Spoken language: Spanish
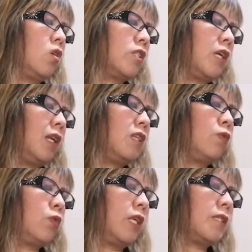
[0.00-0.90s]
Cocer las
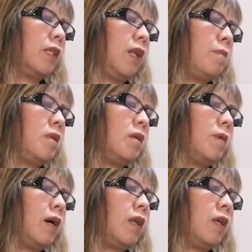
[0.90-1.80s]
frutas en
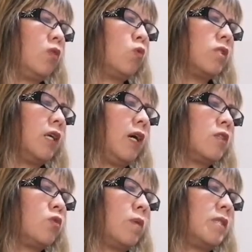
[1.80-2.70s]
almíbar,
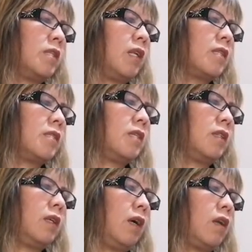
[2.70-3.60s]
endulzar, suavizar,
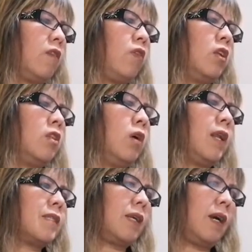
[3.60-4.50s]
etc. Referido
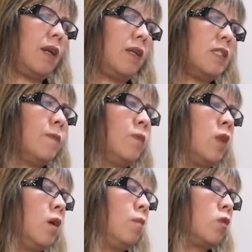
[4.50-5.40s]
a las carnes,
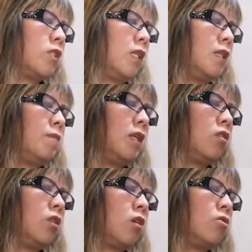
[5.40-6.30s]

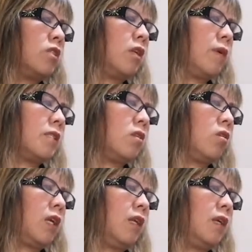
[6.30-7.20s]
procedimiento de
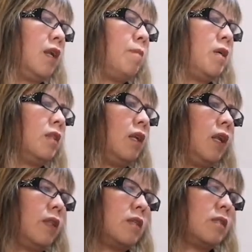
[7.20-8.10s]
conservación, generalmente
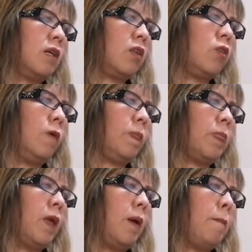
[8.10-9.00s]
la de
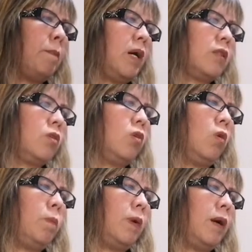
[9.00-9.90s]
cerdo, pato
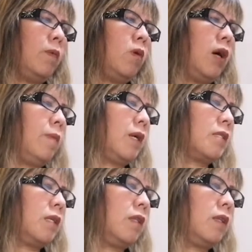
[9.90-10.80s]
o pavo a
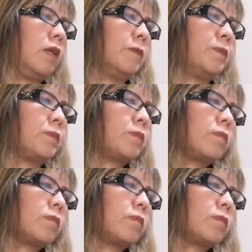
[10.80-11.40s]
base de,